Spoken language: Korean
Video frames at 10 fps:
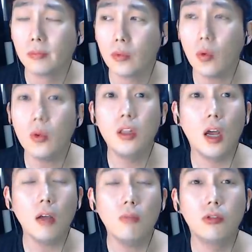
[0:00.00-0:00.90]
또
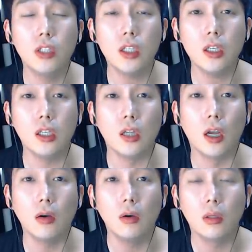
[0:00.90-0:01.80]
있나? 무슨 치킨이
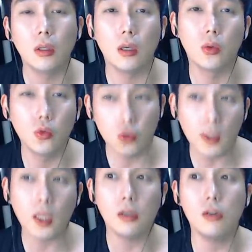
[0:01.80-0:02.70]
있나요? 이게
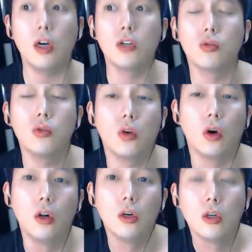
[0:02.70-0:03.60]
종류마다
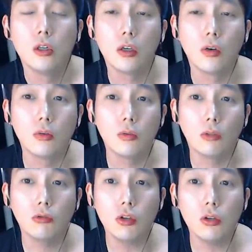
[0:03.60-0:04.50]
틀려가지고 제가
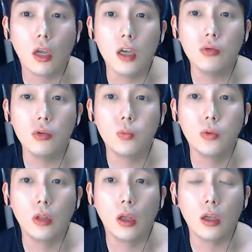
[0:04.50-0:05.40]
여러분들 추천을 다 해주고
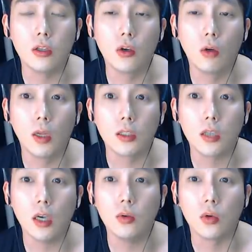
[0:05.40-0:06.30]
싶은데 지역마다
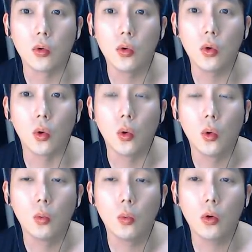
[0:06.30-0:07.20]
차이도 있고
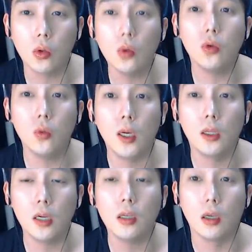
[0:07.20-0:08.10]
뭐 그
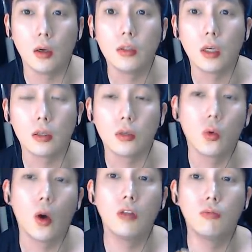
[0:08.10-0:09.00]
정도만 할게요. 제가
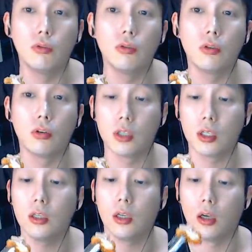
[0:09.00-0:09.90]
좋아하는 부류는 그런
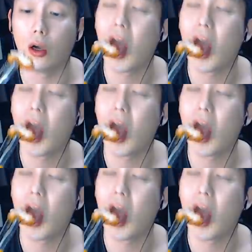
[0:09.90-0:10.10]
치킨이에요.